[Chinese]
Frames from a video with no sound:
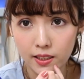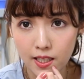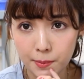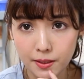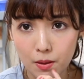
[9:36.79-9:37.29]
应该
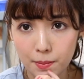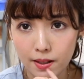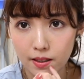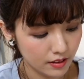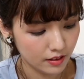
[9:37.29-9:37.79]
还没讲完
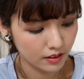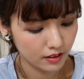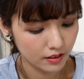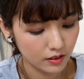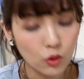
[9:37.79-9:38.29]
吧？
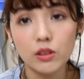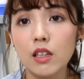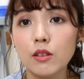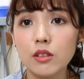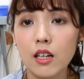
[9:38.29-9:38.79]
总之，
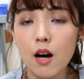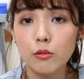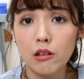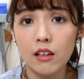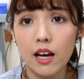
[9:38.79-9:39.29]
它就是很好
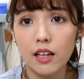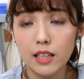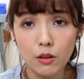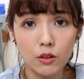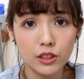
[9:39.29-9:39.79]
穿啦。
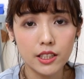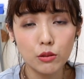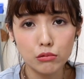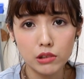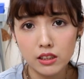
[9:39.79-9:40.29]
然后好像
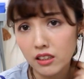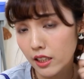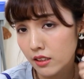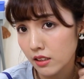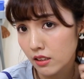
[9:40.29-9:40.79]
要出新的
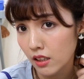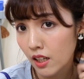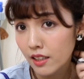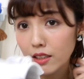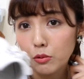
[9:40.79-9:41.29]
颜色了，
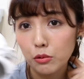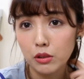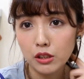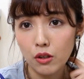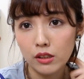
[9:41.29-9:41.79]
但是我最
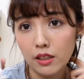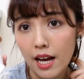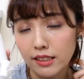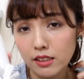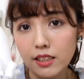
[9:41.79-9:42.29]
喜欢的
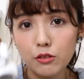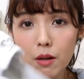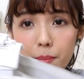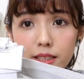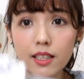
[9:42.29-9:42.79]
还是这一
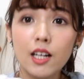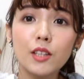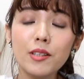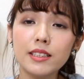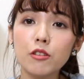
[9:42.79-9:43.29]
双白色。
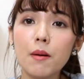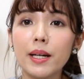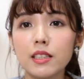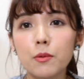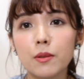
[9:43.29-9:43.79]
对，这双
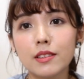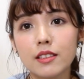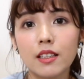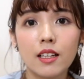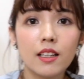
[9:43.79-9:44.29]
白色我
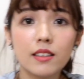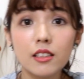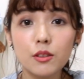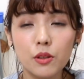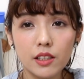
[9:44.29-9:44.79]
是，
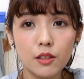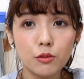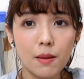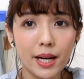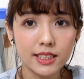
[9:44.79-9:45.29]
这是我第二
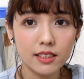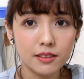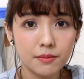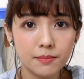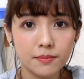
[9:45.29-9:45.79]
双白色，
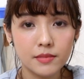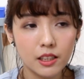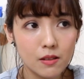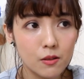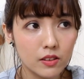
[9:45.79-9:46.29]

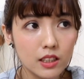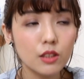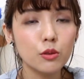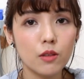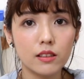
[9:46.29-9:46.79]
因为我第
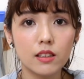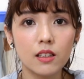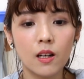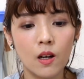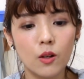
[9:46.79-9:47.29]
一双
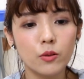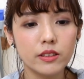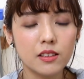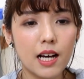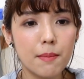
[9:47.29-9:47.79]
呢，我其
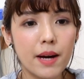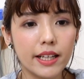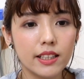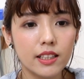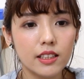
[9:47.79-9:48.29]
实刚
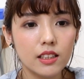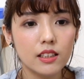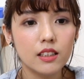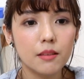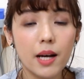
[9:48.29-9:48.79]
买。
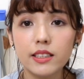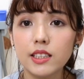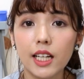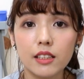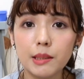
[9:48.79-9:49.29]
一个礼拜是
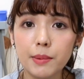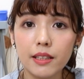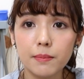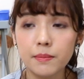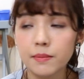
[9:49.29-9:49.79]
两个礼拜。